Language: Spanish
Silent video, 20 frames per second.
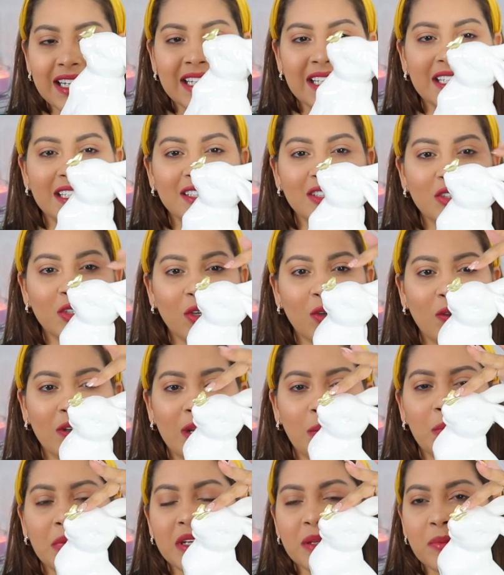lindo con
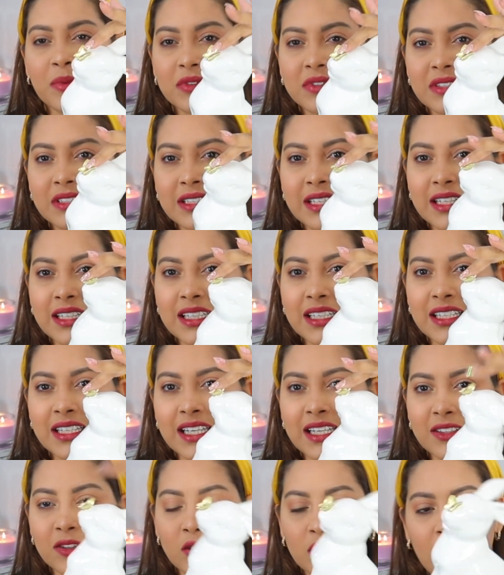la mariposita aquí
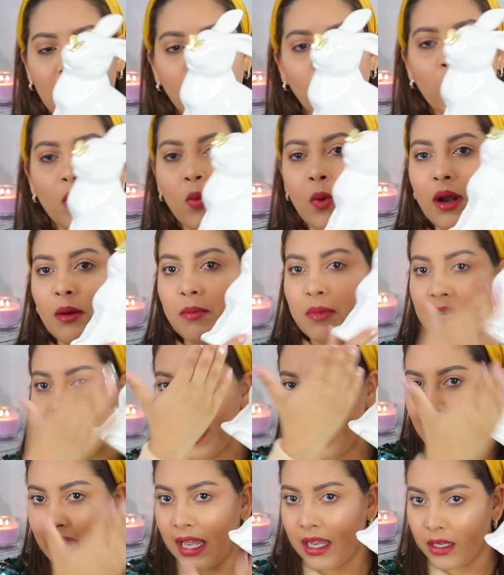en dorado, igual
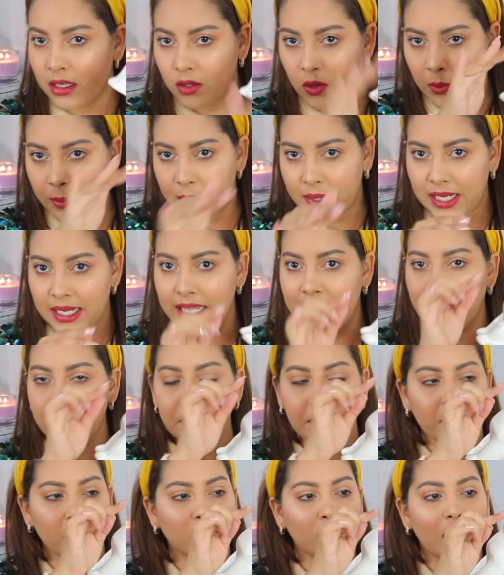blanco,
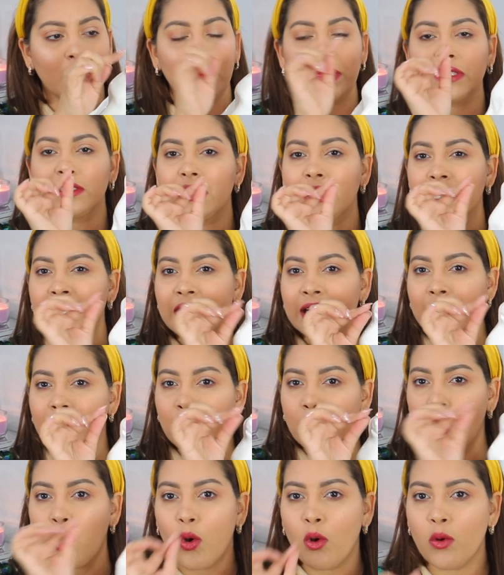plain, pero solamente
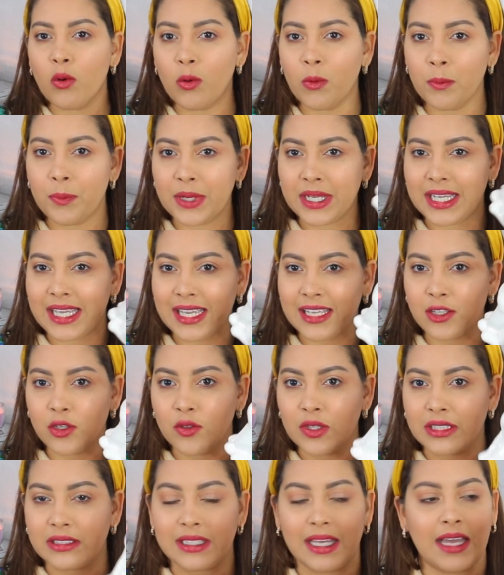con un
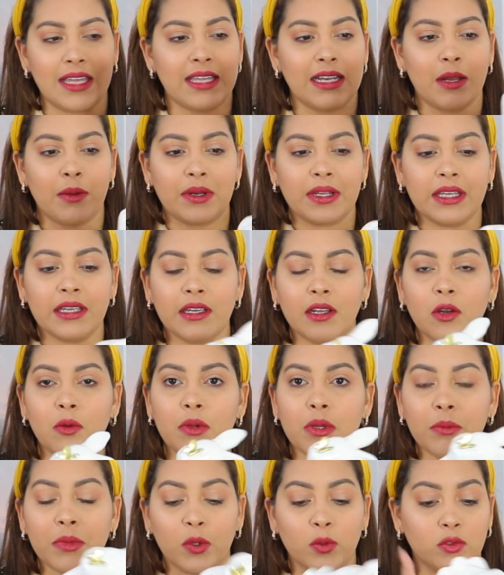pequeño detalle, la verdad es que lo
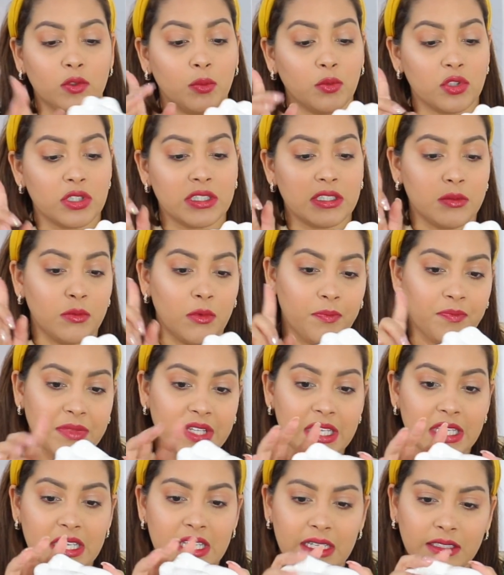vi me gustó muchísimo
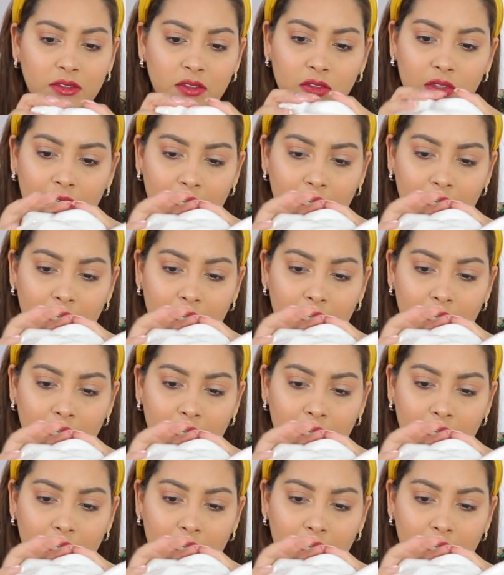y estos